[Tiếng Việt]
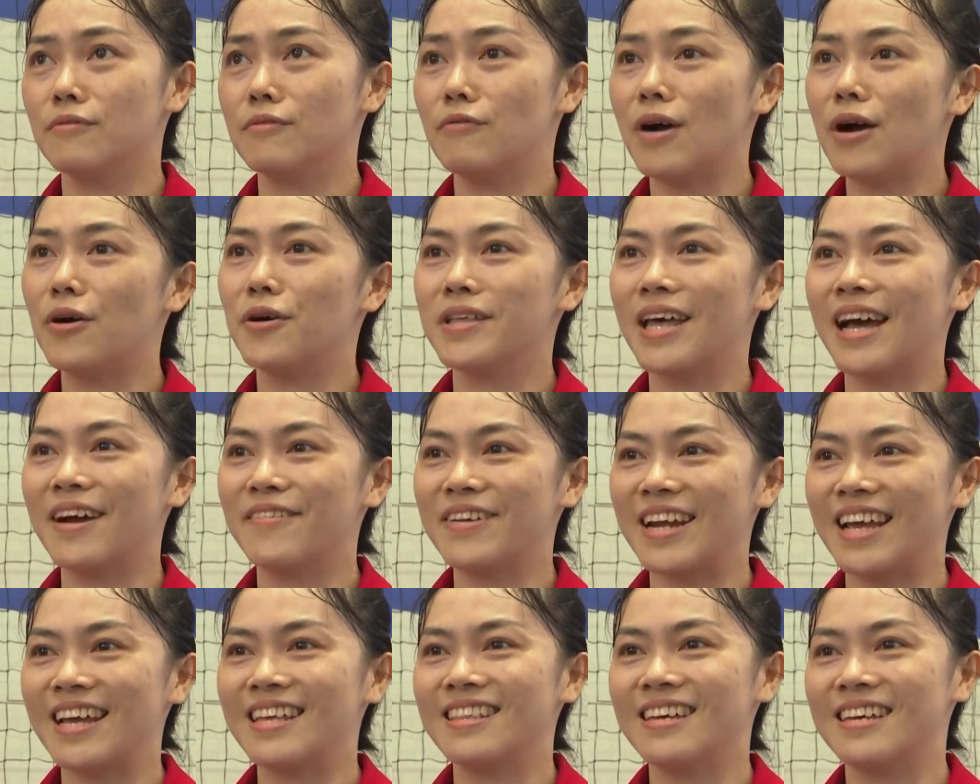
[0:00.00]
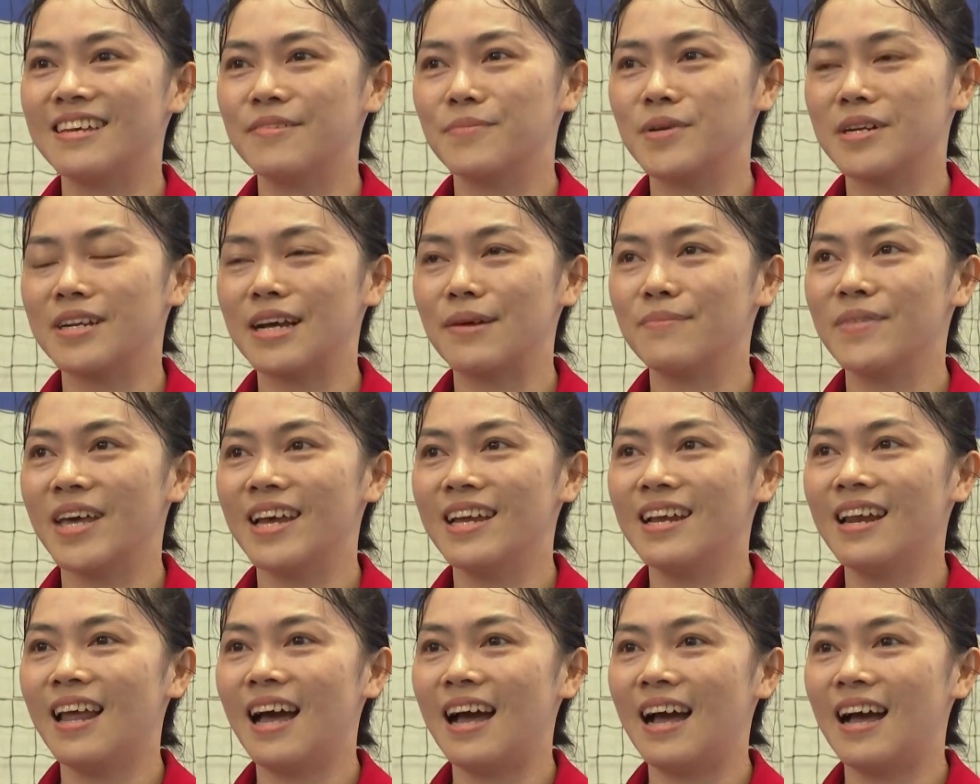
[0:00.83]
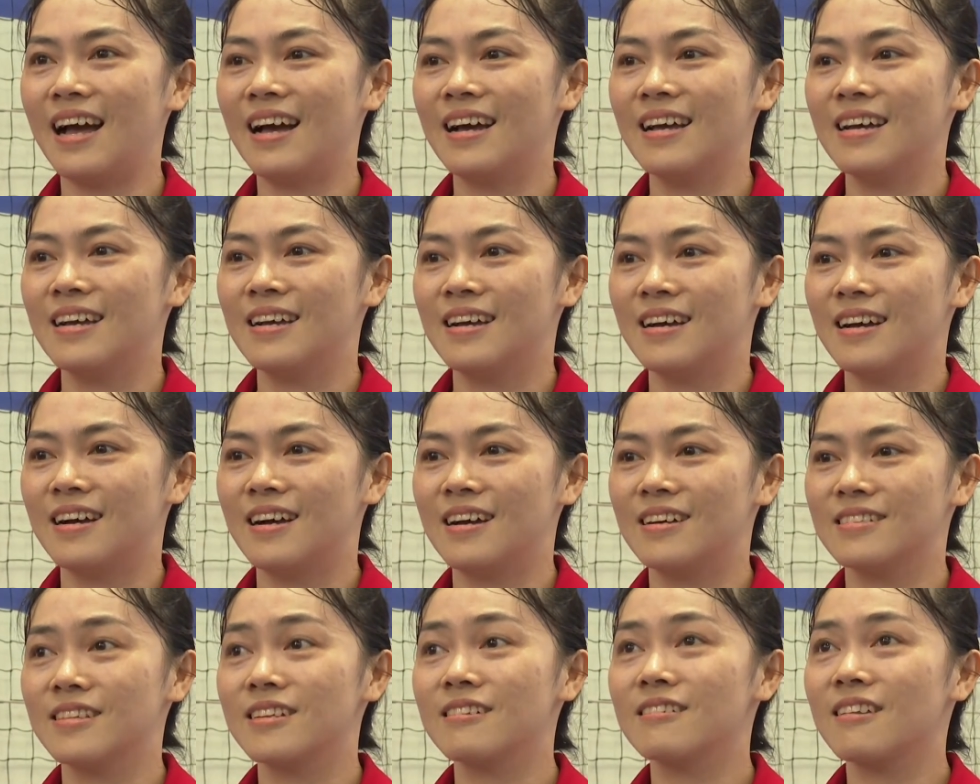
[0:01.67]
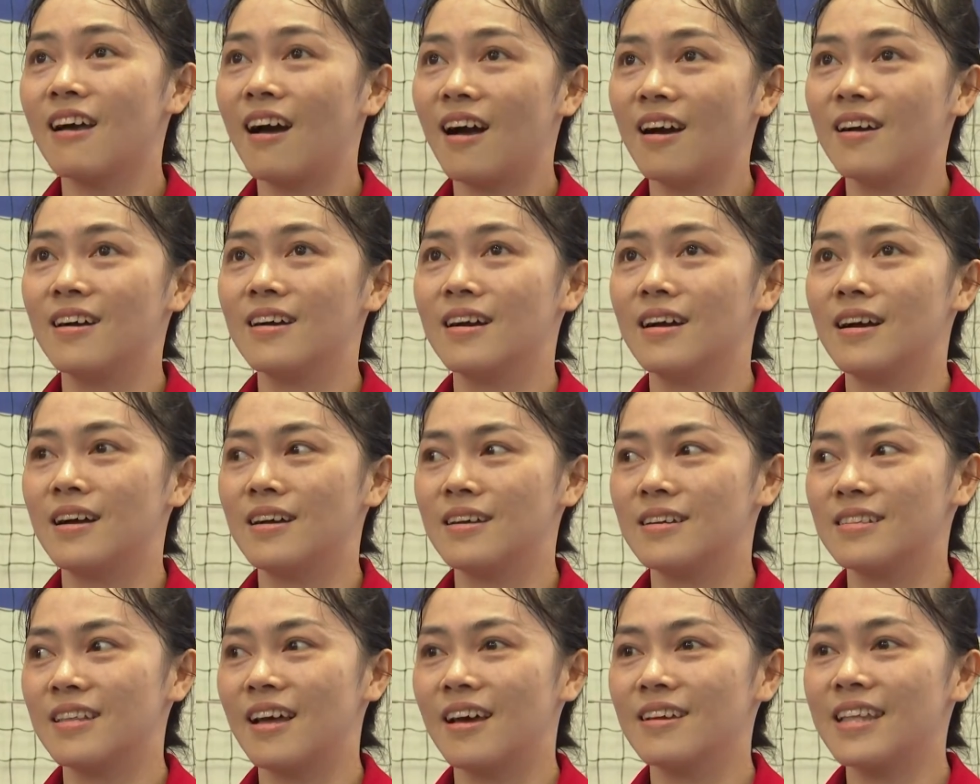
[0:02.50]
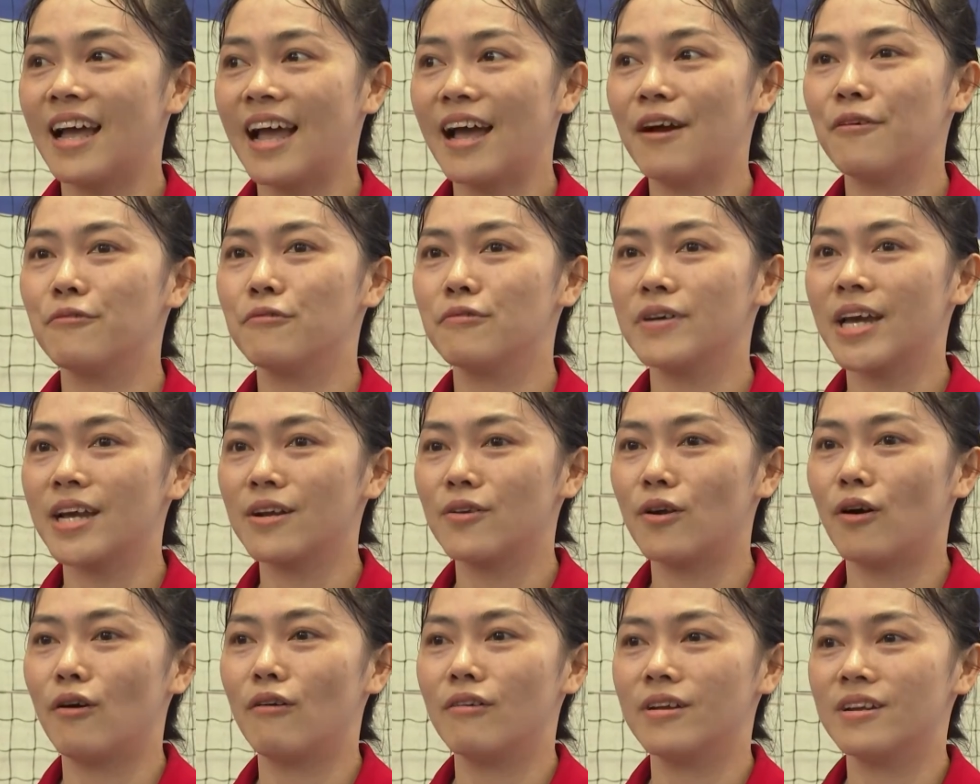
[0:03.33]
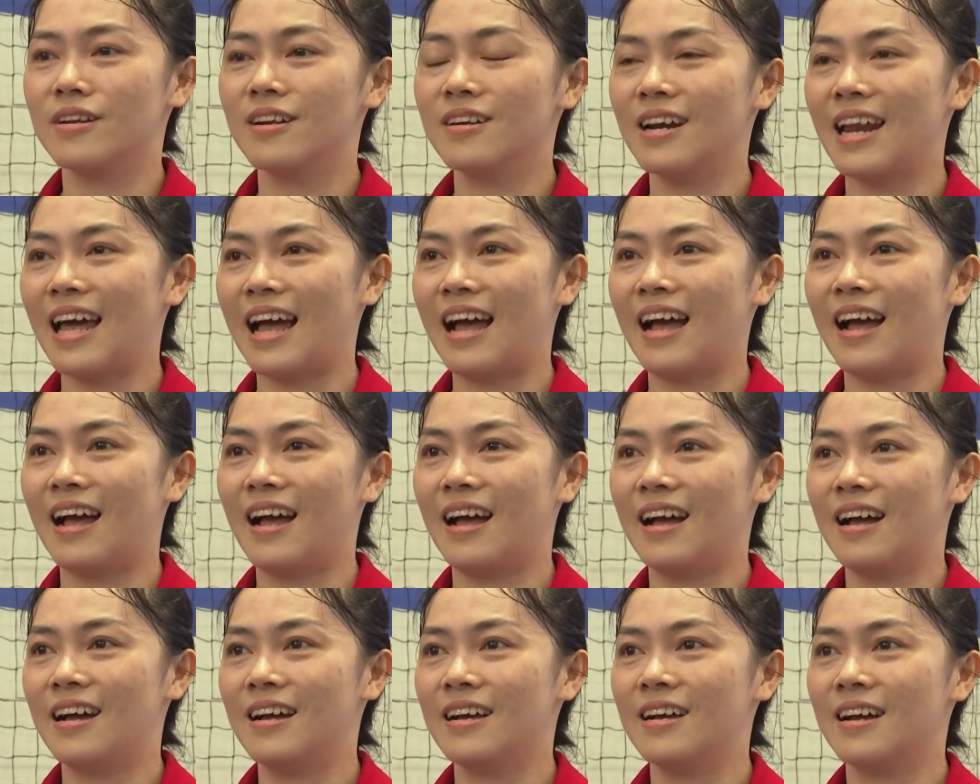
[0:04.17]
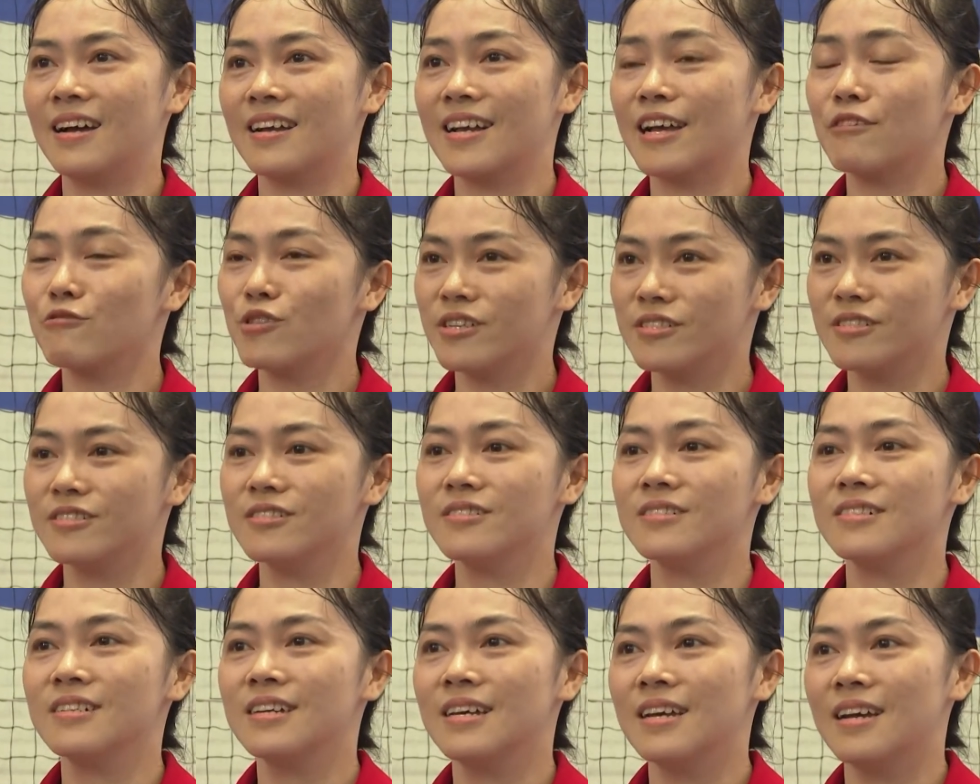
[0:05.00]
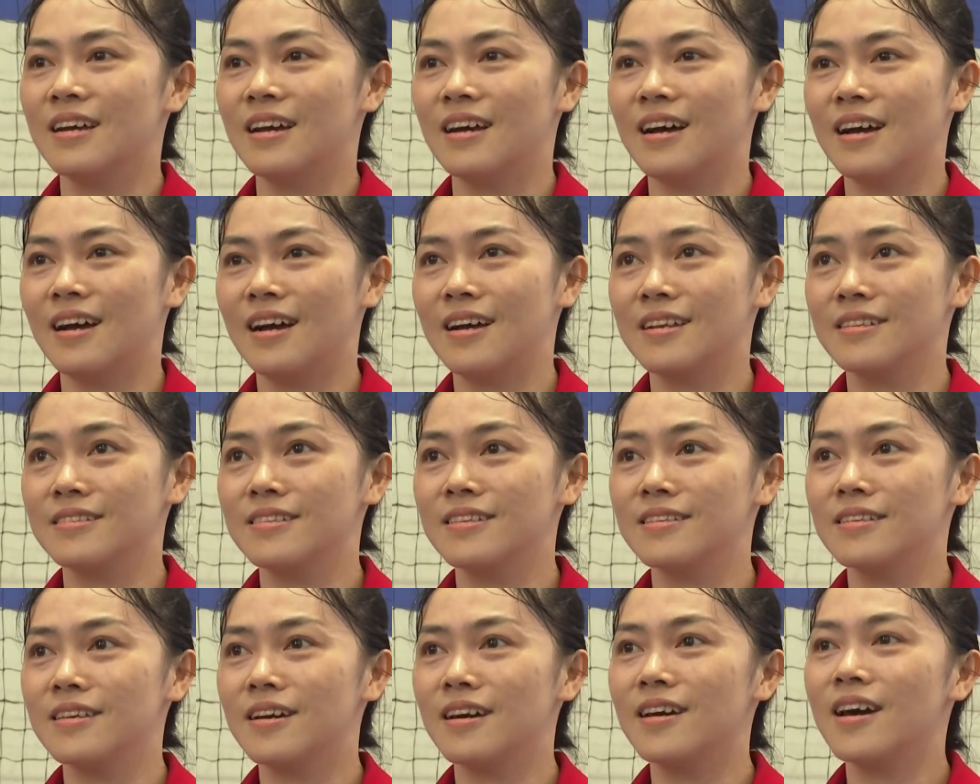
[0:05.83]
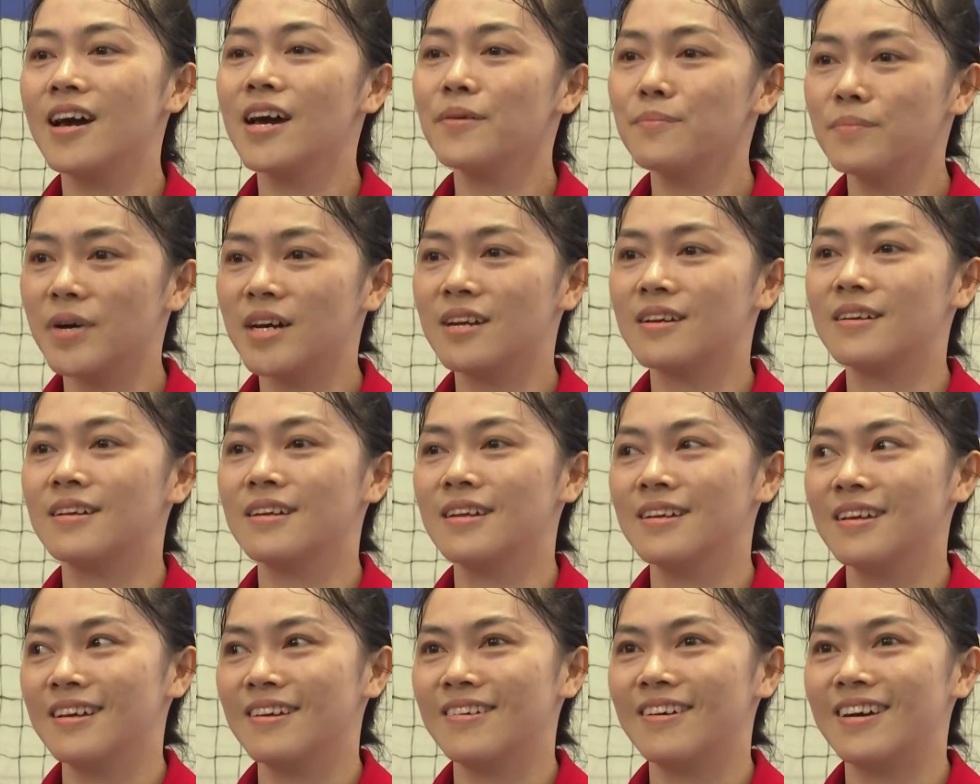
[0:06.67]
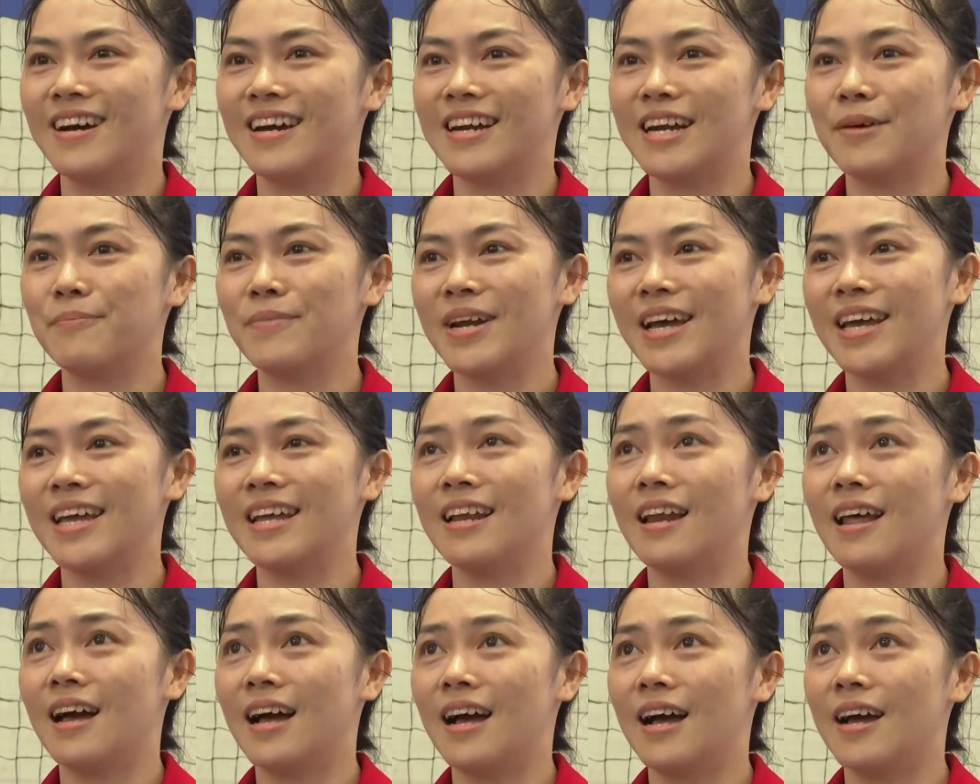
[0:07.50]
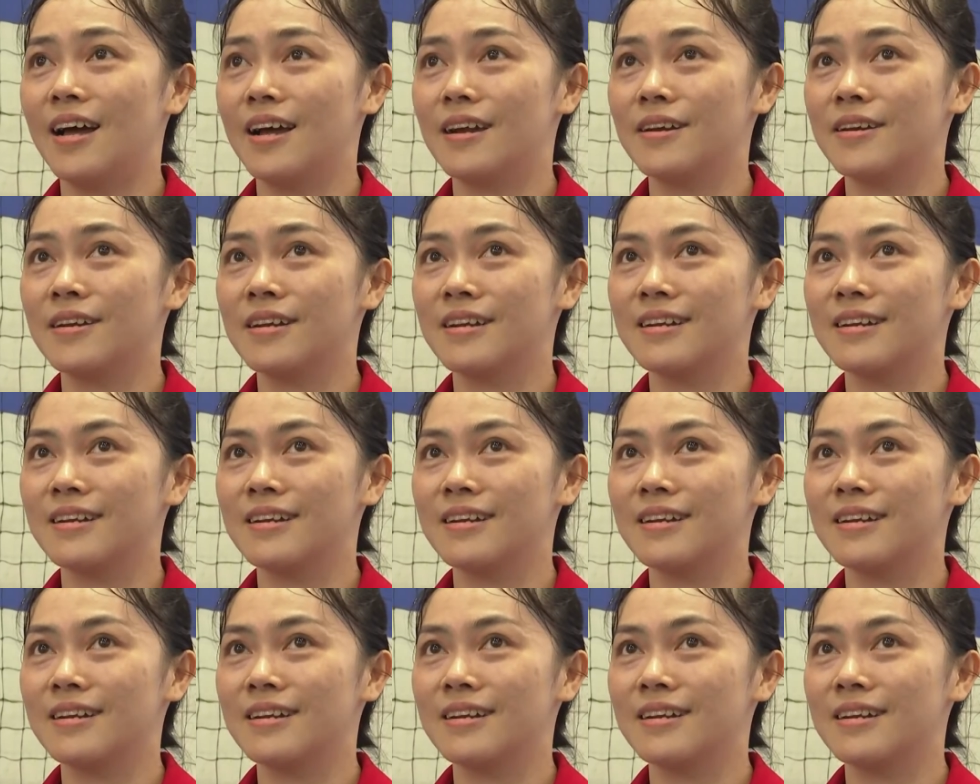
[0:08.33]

Qua hội thao này thì mình cảm thấy là tinh thần thể thao của các đội rất là cao thượng, chơi hết mình. Năm nay là